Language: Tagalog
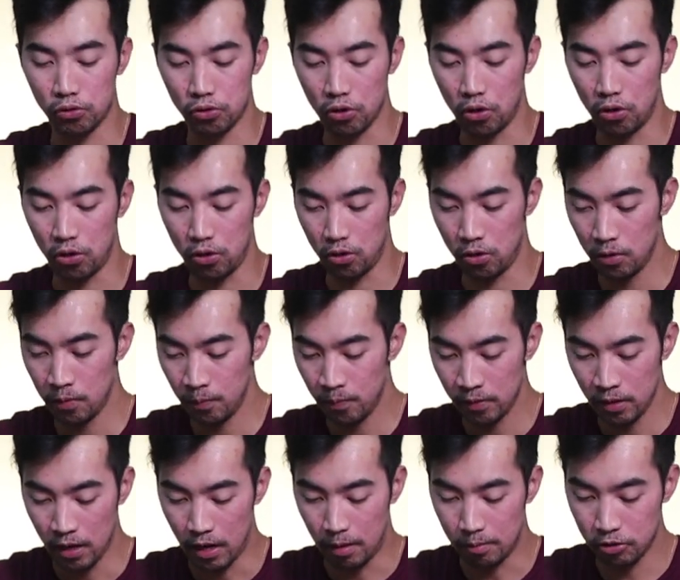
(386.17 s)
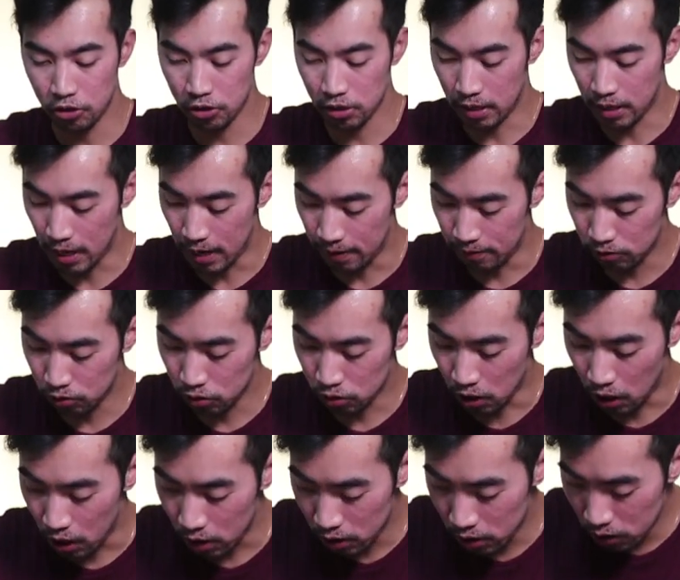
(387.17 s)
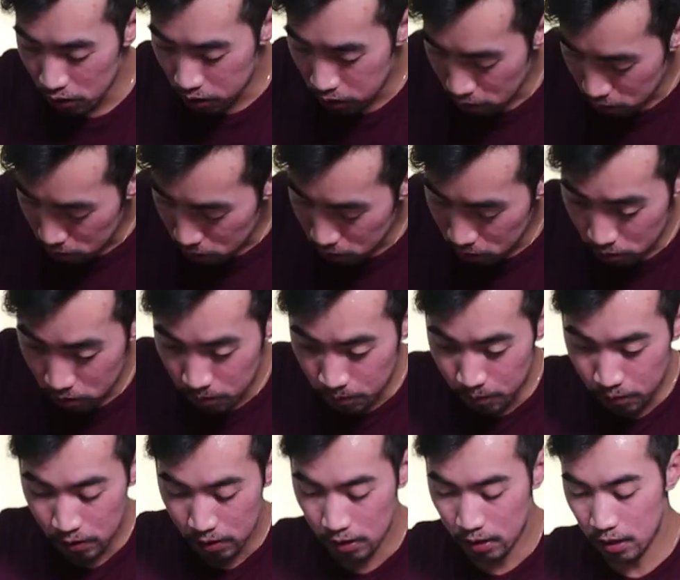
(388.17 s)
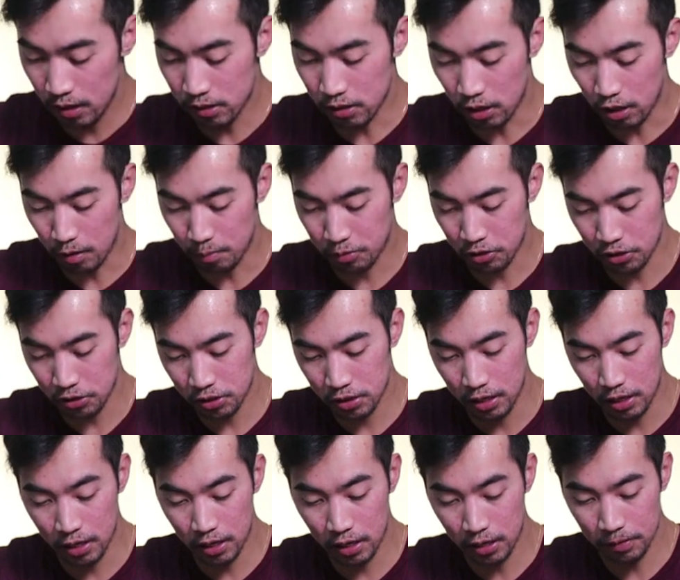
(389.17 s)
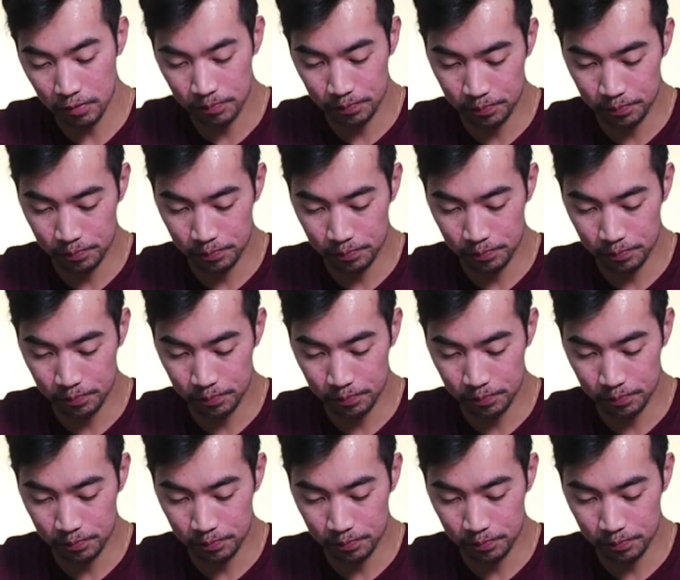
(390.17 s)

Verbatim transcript: So I'm just gonna have to toggle through these options here